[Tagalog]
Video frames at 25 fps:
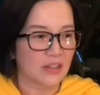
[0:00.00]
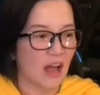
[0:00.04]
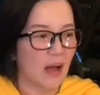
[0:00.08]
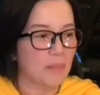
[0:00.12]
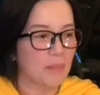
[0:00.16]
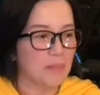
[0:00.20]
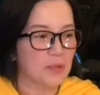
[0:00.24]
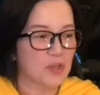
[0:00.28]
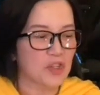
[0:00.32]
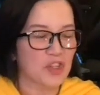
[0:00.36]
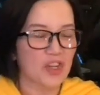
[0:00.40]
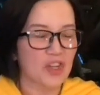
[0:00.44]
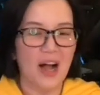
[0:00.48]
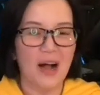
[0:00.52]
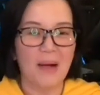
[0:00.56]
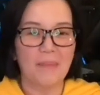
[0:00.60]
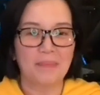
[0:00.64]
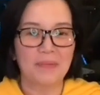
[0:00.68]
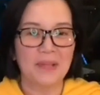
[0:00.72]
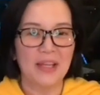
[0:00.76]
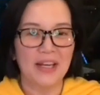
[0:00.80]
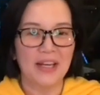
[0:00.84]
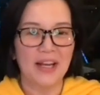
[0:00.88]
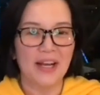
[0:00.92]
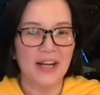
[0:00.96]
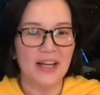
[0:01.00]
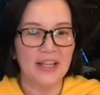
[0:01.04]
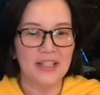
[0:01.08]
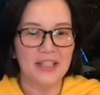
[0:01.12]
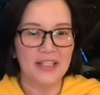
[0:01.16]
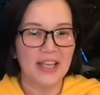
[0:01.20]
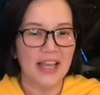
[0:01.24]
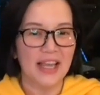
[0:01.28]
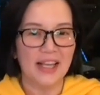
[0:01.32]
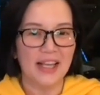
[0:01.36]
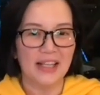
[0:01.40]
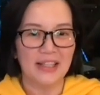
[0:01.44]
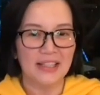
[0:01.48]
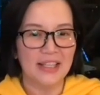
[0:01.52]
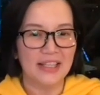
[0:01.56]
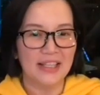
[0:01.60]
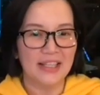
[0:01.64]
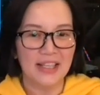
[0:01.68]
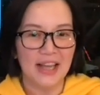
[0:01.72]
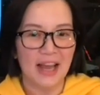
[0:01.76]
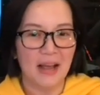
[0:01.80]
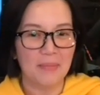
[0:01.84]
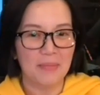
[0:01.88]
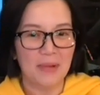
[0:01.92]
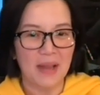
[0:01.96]
Top shop na nakasale.
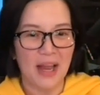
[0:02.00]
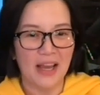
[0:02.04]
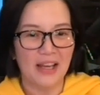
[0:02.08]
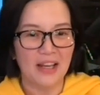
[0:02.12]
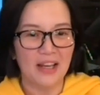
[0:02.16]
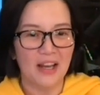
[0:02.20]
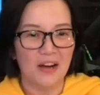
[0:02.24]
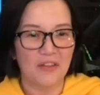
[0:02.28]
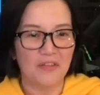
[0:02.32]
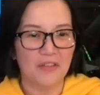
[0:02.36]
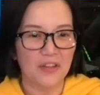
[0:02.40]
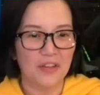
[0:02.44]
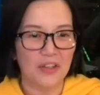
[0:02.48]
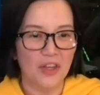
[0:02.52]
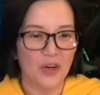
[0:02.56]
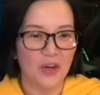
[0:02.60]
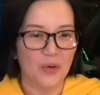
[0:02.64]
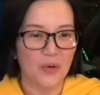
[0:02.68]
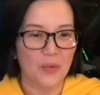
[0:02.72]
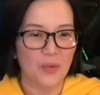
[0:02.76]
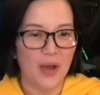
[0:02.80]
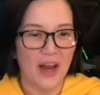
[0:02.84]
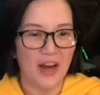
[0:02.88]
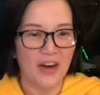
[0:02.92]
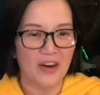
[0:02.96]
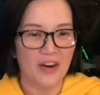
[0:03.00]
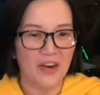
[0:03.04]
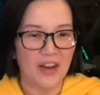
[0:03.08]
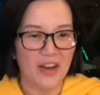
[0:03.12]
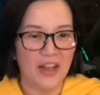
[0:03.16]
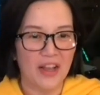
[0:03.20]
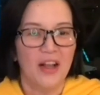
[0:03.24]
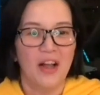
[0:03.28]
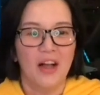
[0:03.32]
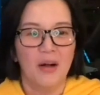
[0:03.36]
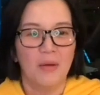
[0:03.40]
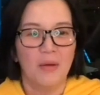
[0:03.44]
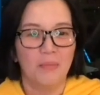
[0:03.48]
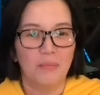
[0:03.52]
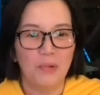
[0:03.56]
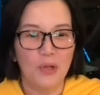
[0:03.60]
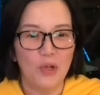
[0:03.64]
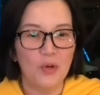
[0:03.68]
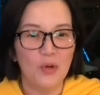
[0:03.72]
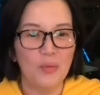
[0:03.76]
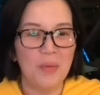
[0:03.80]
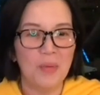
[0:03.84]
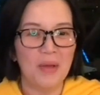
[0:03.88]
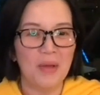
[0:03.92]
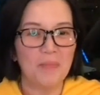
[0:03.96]
Mm-hmm. Sabi niya, I love what you're wearing.
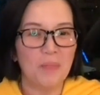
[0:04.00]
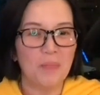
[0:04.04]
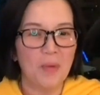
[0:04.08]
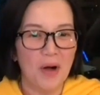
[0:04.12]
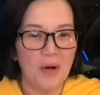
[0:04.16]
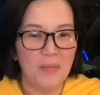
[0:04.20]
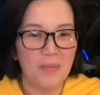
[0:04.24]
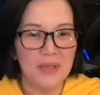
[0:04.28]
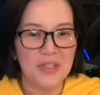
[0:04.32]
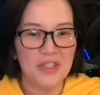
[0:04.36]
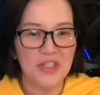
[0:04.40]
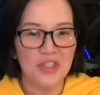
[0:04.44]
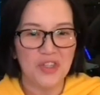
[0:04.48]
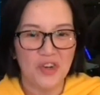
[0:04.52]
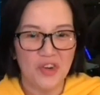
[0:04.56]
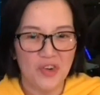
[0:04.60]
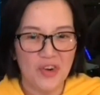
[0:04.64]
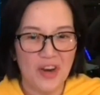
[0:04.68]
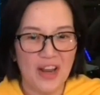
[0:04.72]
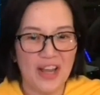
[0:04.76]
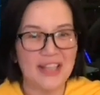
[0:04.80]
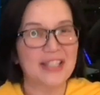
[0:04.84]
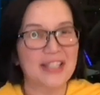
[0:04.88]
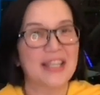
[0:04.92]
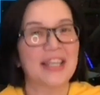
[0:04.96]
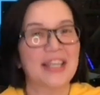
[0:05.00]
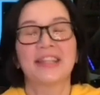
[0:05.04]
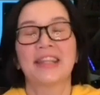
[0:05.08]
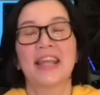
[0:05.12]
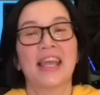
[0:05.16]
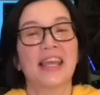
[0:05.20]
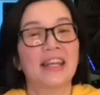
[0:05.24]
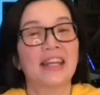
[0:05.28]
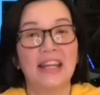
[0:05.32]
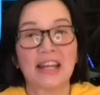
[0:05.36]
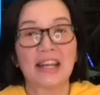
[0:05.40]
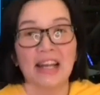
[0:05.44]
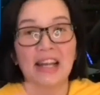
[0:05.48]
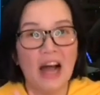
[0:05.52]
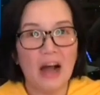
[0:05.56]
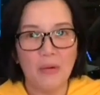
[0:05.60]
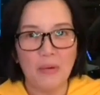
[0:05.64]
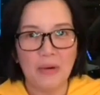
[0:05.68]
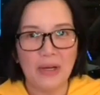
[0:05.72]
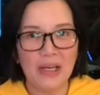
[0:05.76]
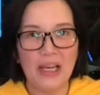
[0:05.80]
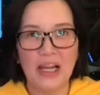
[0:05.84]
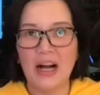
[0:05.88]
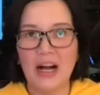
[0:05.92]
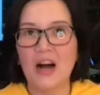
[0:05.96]
Blooming po, Miss Chris. Hindi,
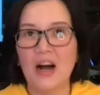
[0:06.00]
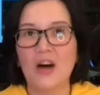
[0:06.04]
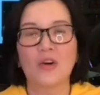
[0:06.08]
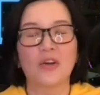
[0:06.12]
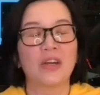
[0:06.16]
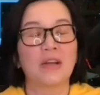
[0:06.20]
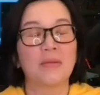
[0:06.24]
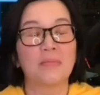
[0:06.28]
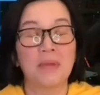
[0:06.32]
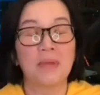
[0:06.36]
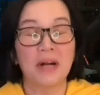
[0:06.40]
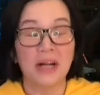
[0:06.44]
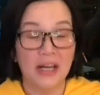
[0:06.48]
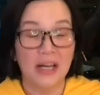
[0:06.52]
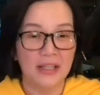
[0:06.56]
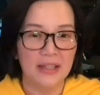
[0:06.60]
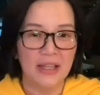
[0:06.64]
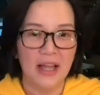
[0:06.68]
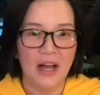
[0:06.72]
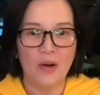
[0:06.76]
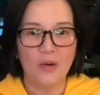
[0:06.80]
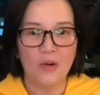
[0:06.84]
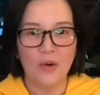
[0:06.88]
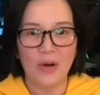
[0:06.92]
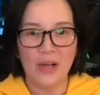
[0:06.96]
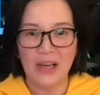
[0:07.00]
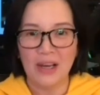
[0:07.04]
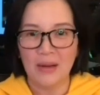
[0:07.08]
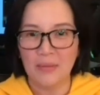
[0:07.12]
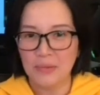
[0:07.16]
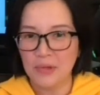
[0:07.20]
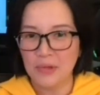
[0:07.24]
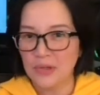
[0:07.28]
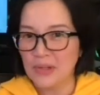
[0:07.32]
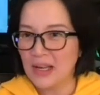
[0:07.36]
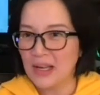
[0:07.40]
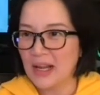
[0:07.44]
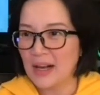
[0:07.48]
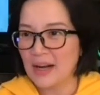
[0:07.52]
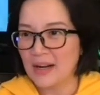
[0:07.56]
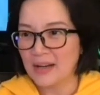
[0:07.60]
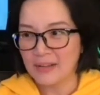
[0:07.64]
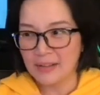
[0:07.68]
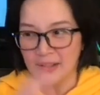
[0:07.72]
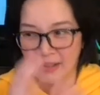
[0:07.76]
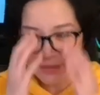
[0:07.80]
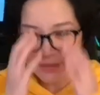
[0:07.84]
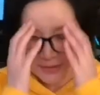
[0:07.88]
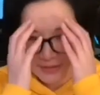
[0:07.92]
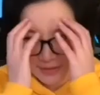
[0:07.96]
inilawan lang ako ng maganda kung alam niyo
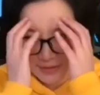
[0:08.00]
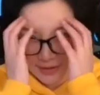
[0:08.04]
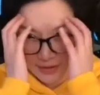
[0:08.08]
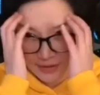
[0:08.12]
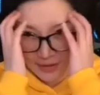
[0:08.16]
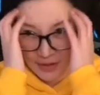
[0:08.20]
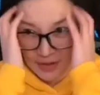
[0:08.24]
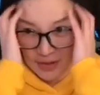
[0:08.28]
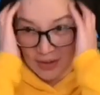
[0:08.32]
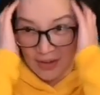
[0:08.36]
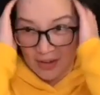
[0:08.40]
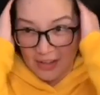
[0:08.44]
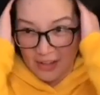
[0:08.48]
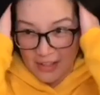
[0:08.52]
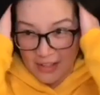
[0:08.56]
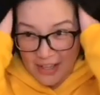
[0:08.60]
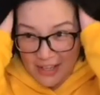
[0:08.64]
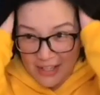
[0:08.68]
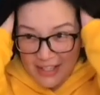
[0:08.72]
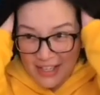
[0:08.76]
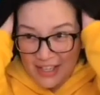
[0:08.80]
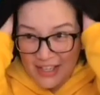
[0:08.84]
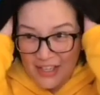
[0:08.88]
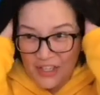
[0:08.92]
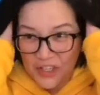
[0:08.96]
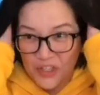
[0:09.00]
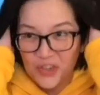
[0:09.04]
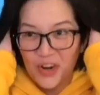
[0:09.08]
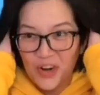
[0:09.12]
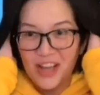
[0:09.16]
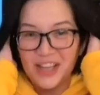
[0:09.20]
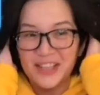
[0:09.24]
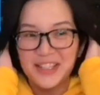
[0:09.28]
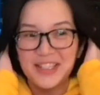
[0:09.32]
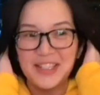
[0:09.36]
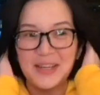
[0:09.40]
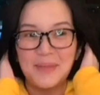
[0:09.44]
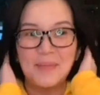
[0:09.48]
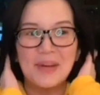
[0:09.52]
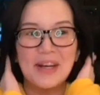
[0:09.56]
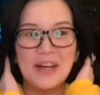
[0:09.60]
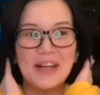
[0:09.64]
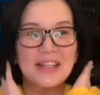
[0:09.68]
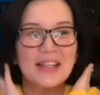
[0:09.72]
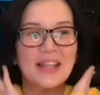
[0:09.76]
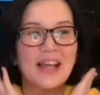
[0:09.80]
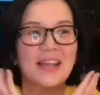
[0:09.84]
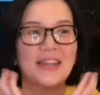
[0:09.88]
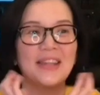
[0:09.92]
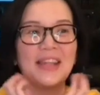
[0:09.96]
lang Oo, ano, sa stress na
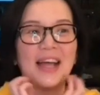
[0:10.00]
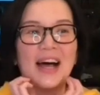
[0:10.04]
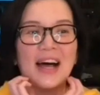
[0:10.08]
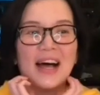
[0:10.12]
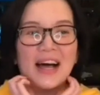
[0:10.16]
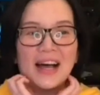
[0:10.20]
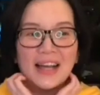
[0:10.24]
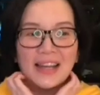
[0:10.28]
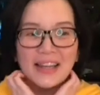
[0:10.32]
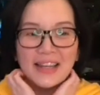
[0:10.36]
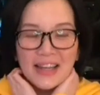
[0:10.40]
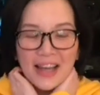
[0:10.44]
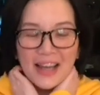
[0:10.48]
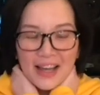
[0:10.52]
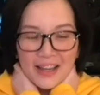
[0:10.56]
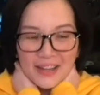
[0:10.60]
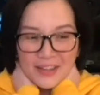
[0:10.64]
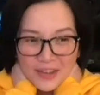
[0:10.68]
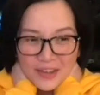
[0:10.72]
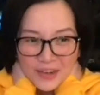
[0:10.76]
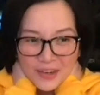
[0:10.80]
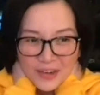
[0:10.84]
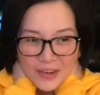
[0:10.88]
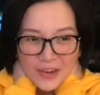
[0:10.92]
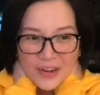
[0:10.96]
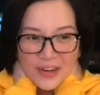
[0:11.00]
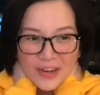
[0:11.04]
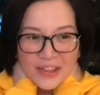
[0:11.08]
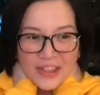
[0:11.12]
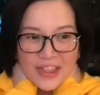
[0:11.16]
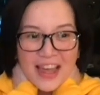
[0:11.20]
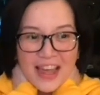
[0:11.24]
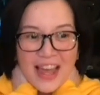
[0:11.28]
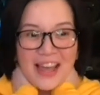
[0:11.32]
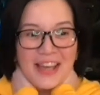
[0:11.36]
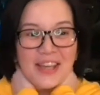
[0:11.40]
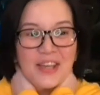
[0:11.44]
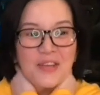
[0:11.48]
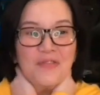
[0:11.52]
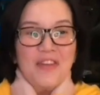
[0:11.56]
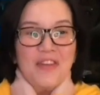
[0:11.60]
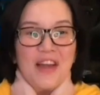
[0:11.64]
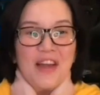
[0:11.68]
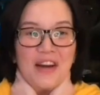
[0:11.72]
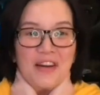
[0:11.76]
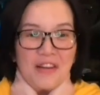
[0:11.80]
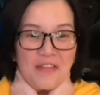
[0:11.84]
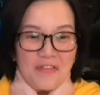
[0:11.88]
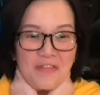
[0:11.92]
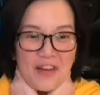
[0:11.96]
pinagdadaanan. Oh, thank you
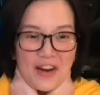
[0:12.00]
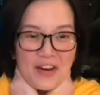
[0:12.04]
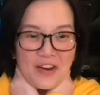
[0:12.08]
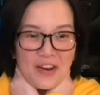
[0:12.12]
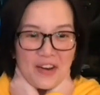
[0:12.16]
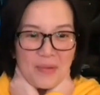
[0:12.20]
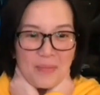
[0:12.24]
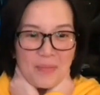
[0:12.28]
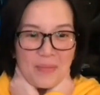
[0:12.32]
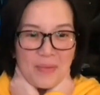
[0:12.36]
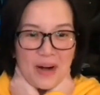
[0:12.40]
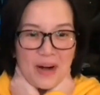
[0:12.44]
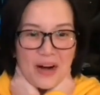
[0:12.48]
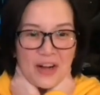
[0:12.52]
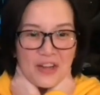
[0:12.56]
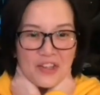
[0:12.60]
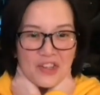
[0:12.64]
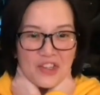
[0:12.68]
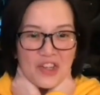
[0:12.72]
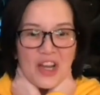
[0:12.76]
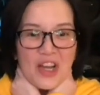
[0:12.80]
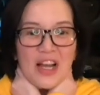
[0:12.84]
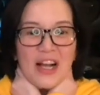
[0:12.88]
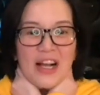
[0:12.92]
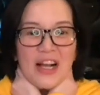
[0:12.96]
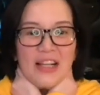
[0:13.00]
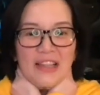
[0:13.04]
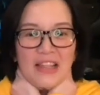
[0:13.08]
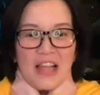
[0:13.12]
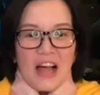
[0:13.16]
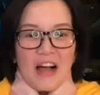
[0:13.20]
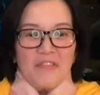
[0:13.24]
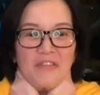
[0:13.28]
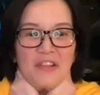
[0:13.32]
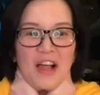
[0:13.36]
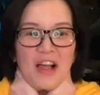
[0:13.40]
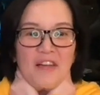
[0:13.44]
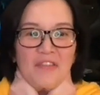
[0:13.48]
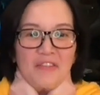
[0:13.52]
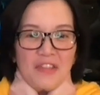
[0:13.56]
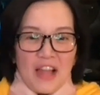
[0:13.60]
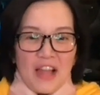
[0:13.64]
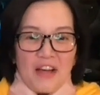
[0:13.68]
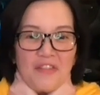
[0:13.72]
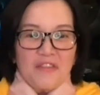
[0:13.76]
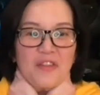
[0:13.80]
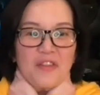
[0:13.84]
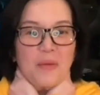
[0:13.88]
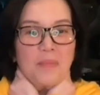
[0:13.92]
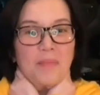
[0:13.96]
very, very much. Love, love,
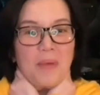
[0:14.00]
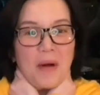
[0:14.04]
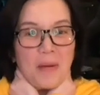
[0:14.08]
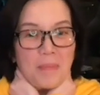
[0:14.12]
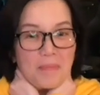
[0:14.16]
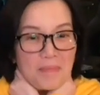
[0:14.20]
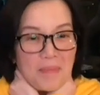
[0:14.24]
love from